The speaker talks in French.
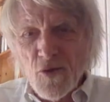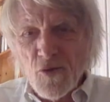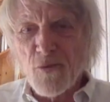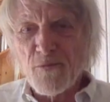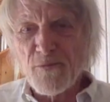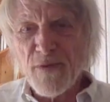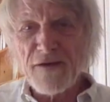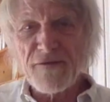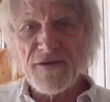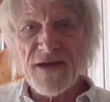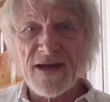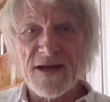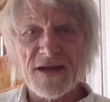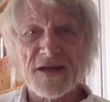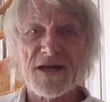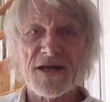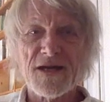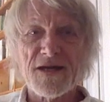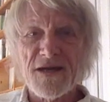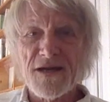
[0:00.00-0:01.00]
on parvient à
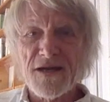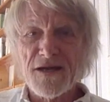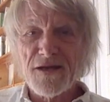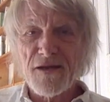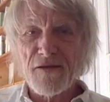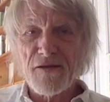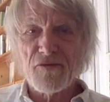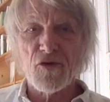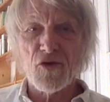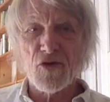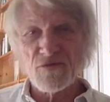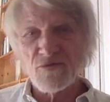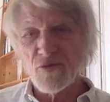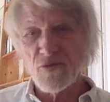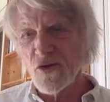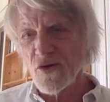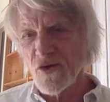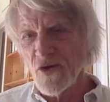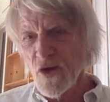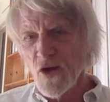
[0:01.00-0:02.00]
créer des
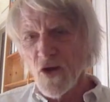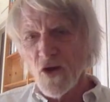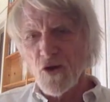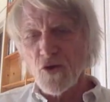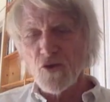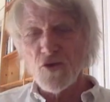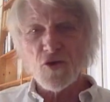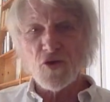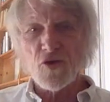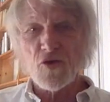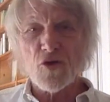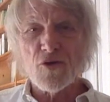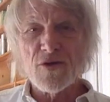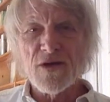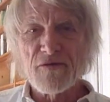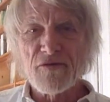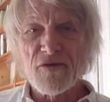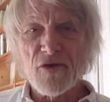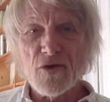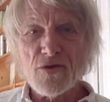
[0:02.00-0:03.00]
formes de
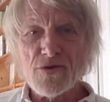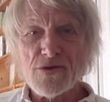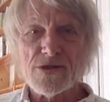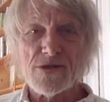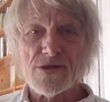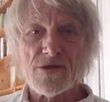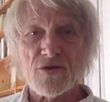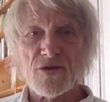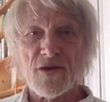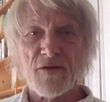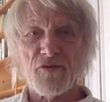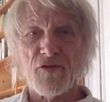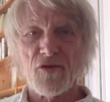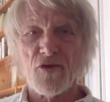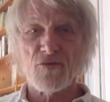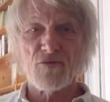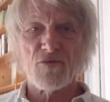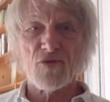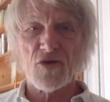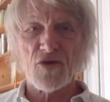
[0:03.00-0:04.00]
connivence, des
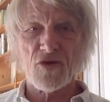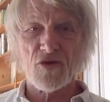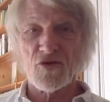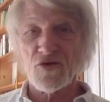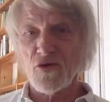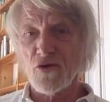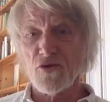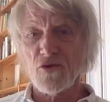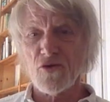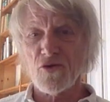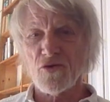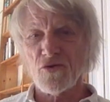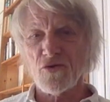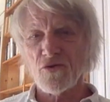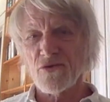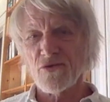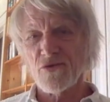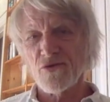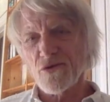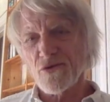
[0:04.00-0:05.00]
formes de,
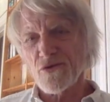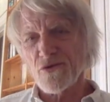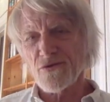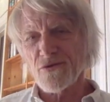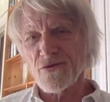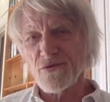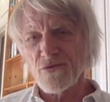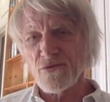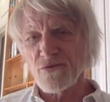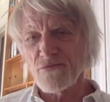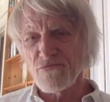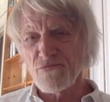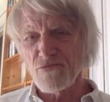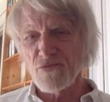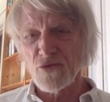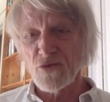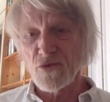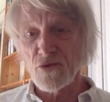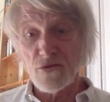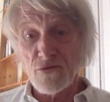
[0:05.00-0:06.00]

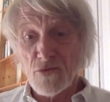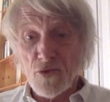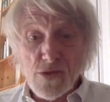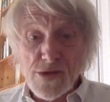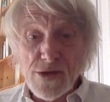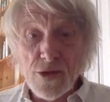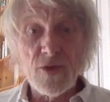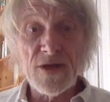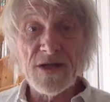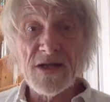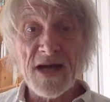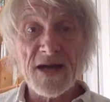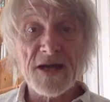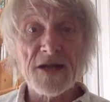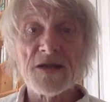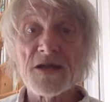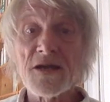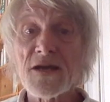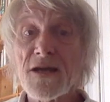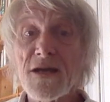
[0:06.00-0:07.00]
de
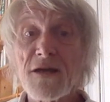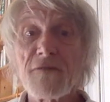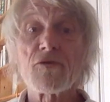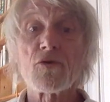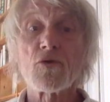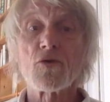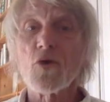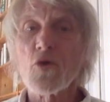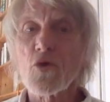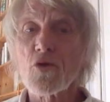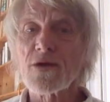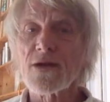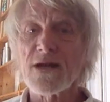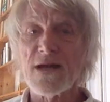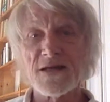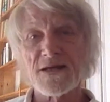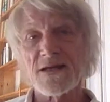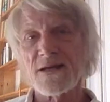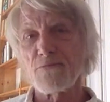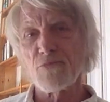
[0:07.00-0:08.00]
solidarité qui vont
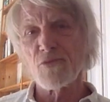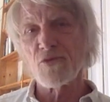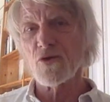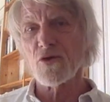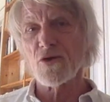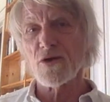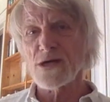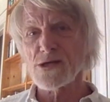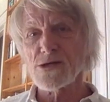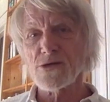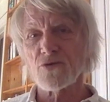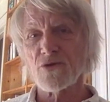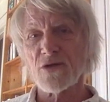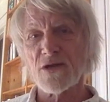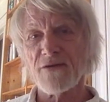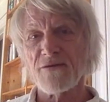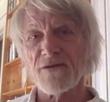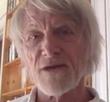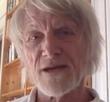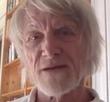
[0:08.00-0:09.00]
au-delà des pures relations de
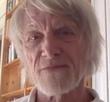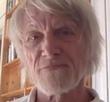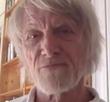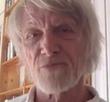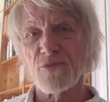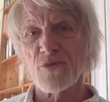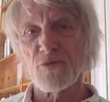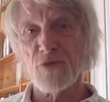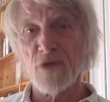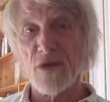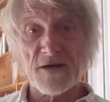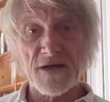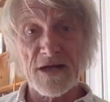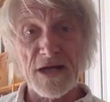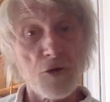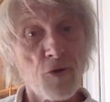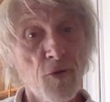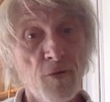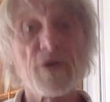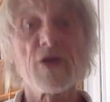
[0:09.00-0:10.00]
travail, pour moi,
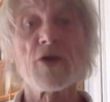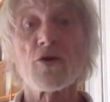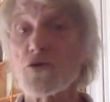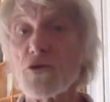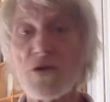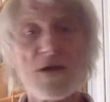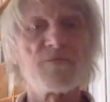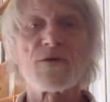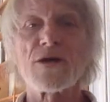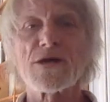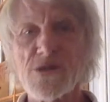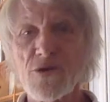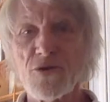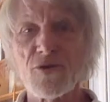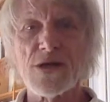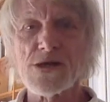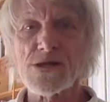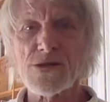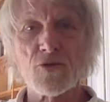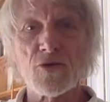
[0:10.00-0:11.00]
y compris entre des
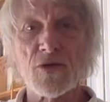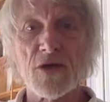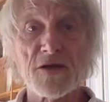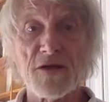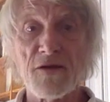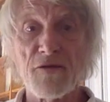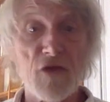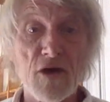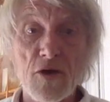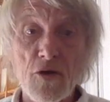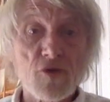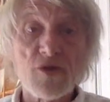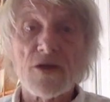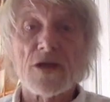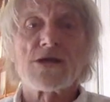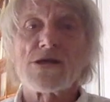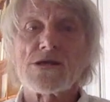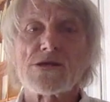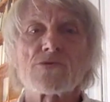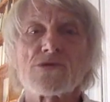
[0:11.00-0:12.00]
personnes qui sont très différentes
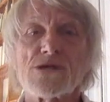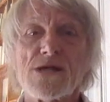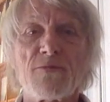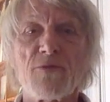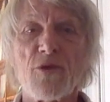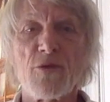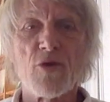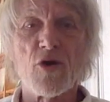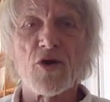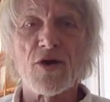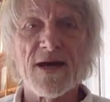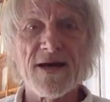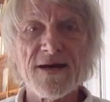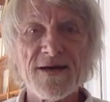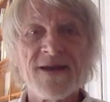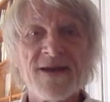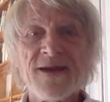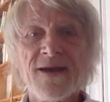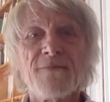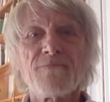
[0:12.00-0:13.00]
et qui sont simplement
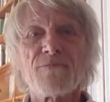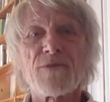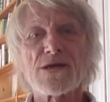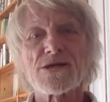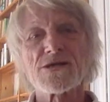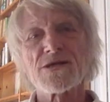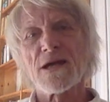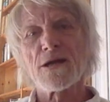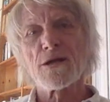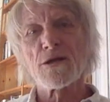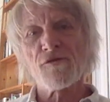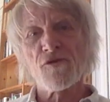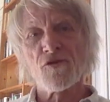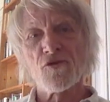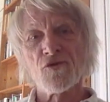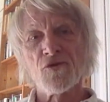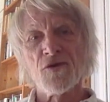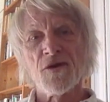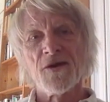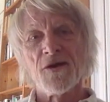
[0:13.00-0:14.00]
là parce qu'elles
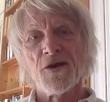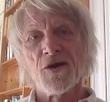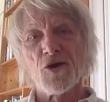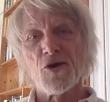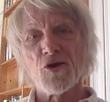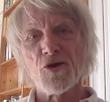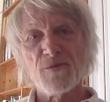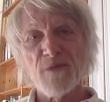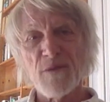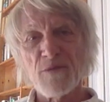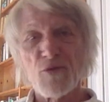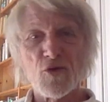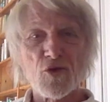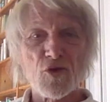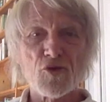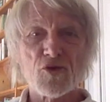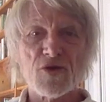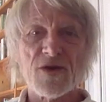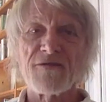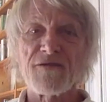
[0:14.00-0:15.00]
font euh, le même
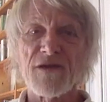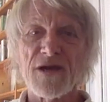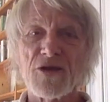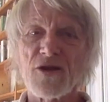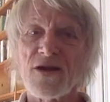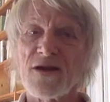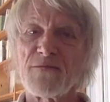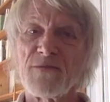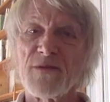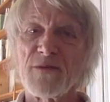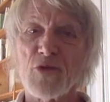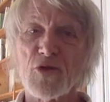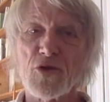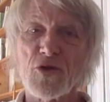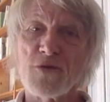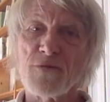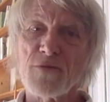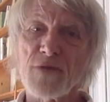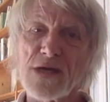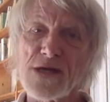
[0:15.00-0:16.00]
boulot, travaillent dans la même
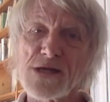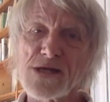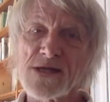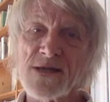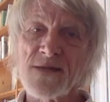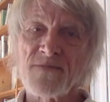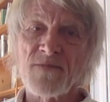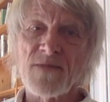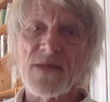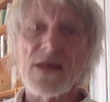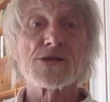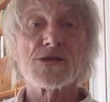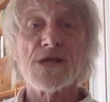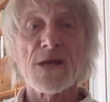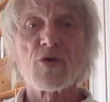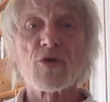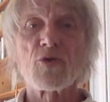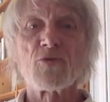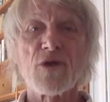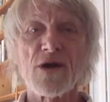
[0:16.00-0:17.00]
entreprise. Et
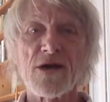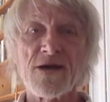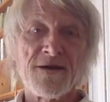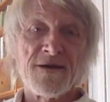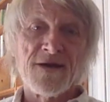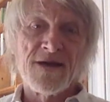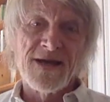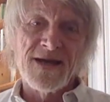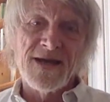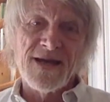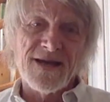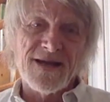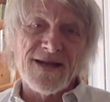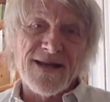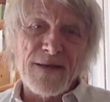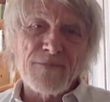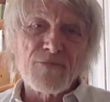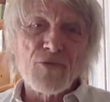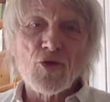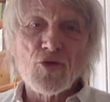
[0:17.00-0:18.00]
ça, pour moi,
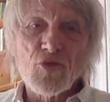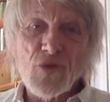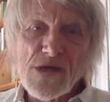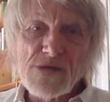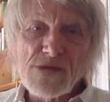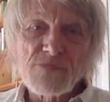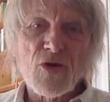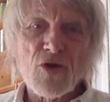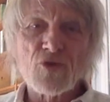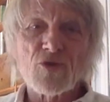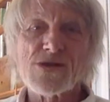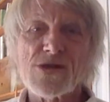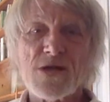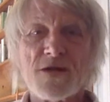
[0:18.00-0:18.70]
l'amenuisement de